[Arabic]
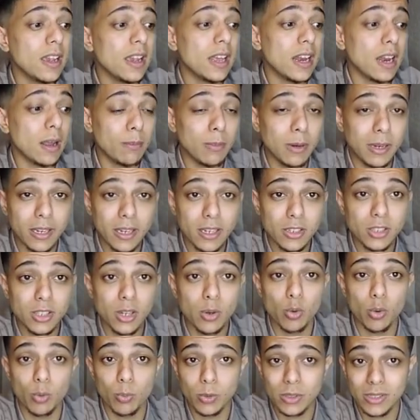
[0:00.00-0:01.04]

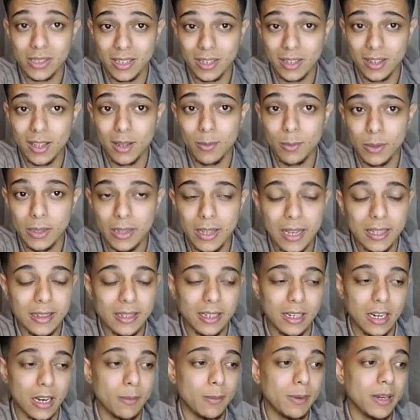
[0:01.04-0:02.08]
الابليكيشن والمساندات
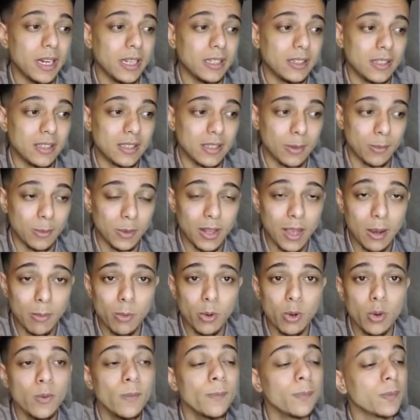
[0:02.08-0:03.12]
بتاعتك لمنحة اس بي
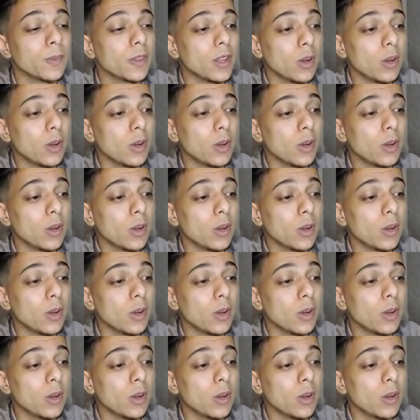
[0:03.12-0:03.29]
دبليو